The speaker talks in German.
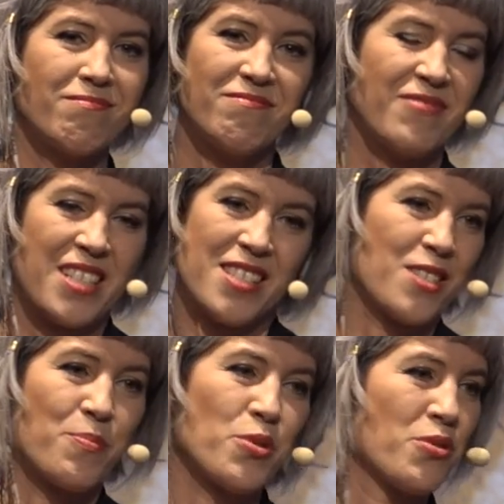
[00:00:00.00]
weil sie
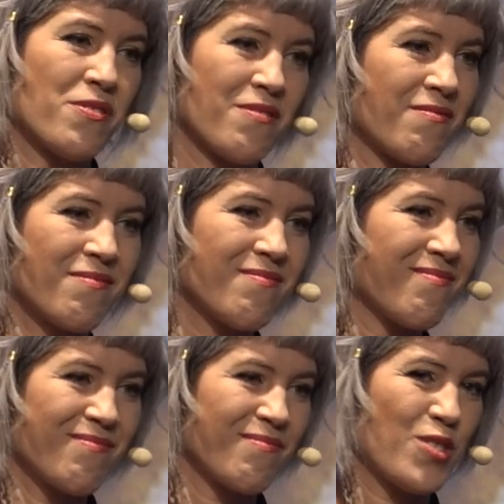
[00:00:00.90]
es müssen.
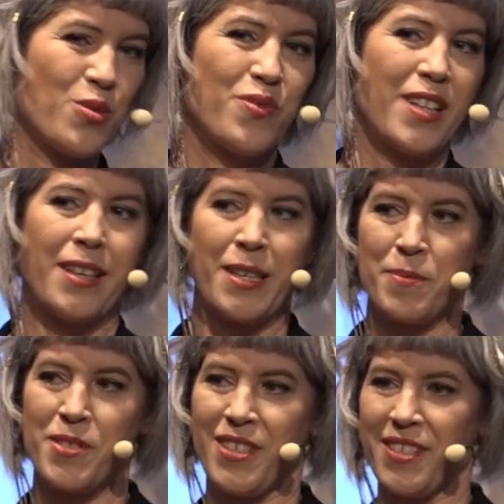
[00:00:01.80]
Zufälle
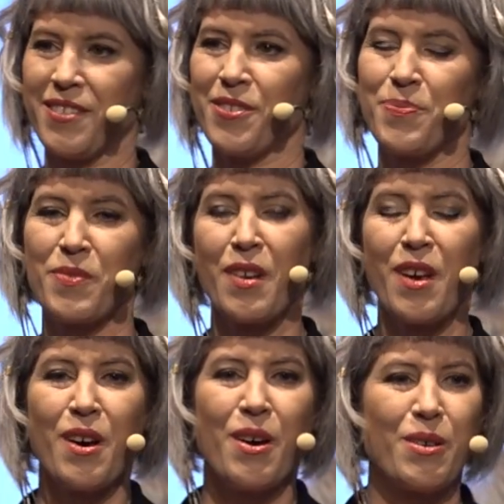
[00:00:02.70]
gibt es nicht.
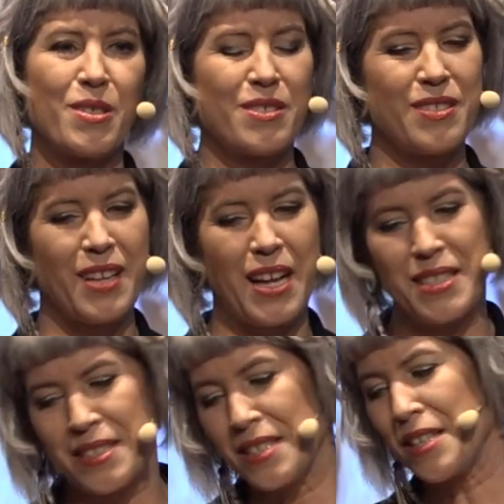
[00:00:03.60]
Und als
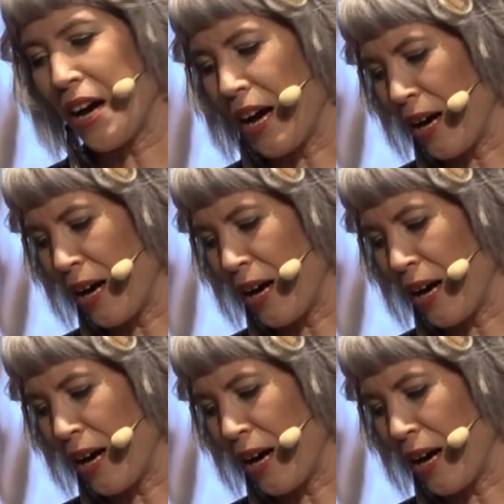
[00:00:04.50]
ich sie nach